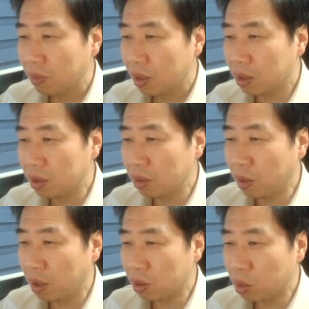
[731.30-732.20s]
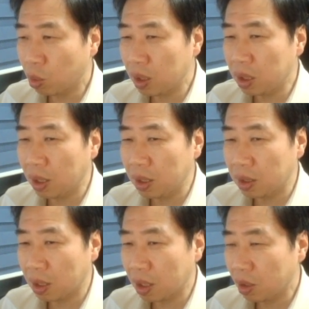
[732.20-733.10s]
끊으면 여기 이어야
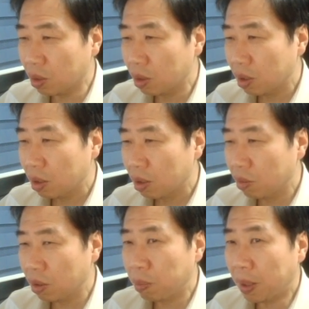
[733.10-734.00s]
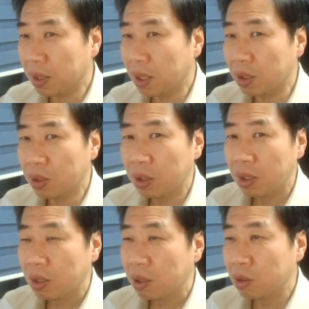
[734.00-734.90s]
되잖아요. 여기 받아요.
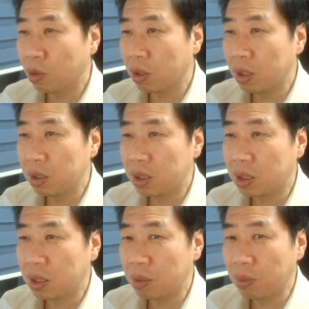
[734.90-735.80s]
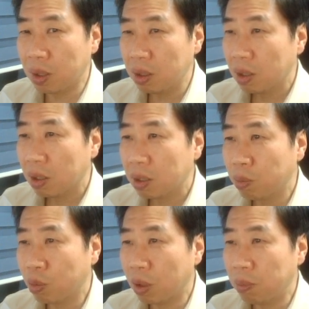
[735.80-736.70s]
그리고 여기를 지키면
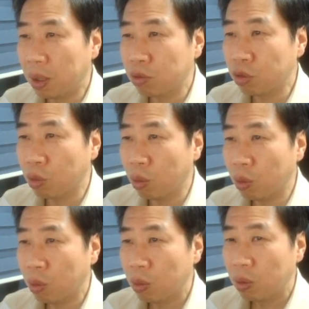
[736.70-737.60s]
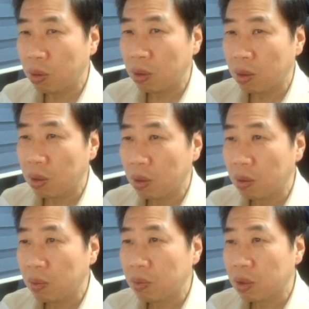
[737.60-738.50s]
급수 한방 두고
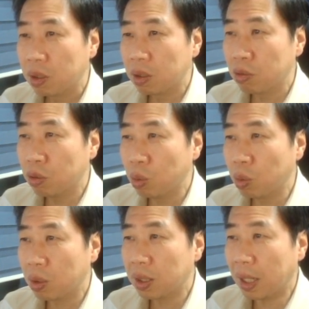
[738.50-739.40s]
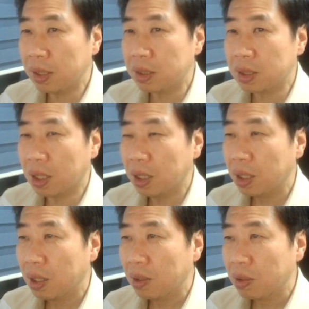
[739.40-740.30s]
그리고 이렇게 날일자
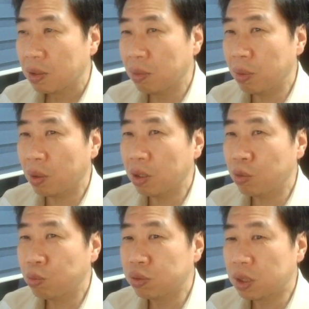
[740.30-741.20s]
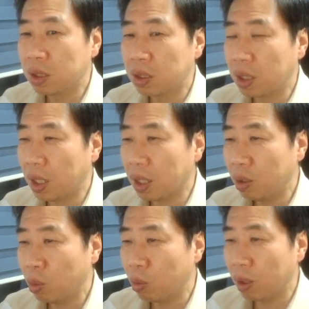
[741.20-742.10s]
그러면 여기 붙일 때
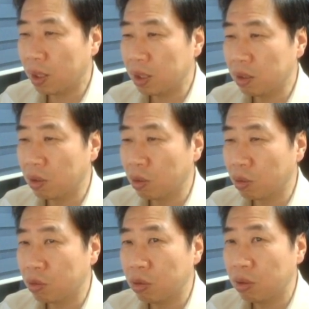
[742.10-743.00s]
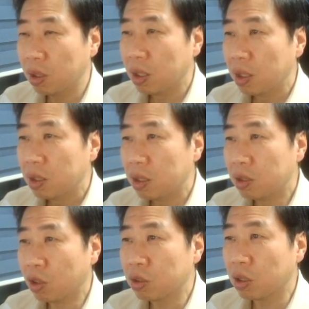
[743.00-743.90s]
요거 하나 늘어놓고 이
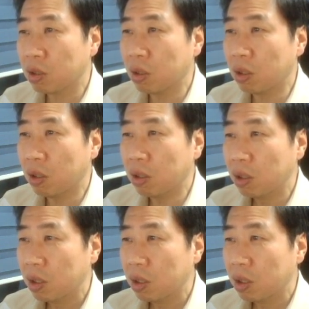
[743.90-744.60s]
젖혀서